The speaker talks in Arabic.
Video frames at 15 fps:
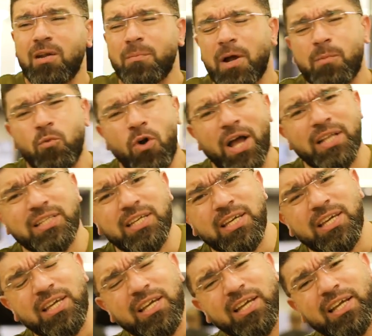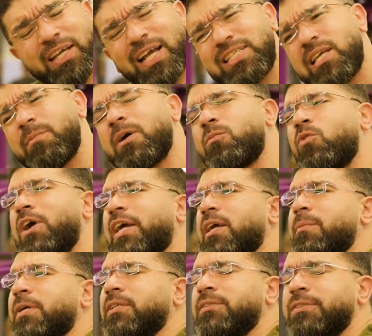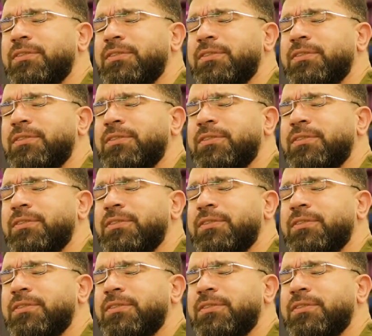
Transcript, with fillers: المجموعه دي كذا مجموعه كمان